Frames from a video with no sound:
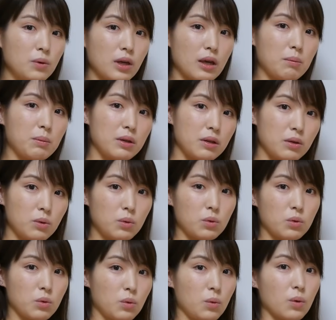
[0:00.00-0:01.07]
を桂馬で取
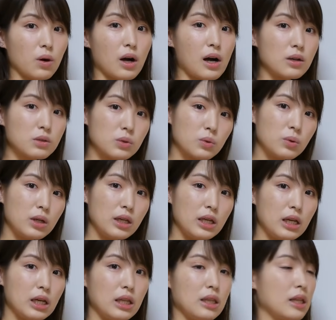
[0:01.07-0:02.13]
ると角取り
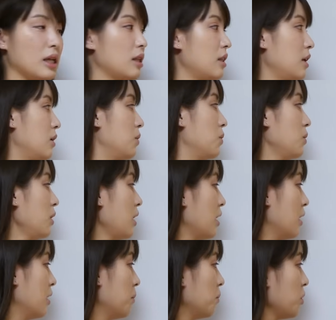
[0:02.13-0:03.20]
になってるので、
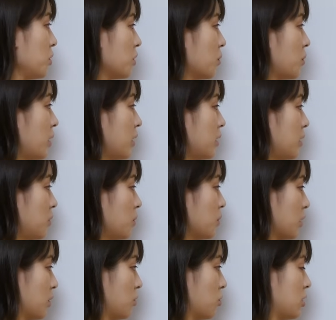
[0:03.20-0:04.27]
もしこうやって取っ
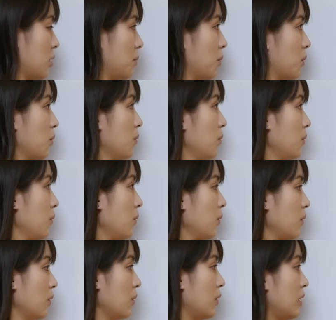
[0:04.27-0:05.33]
たとしても
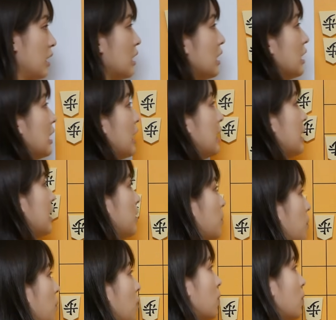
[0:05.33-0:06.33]
に二桂成と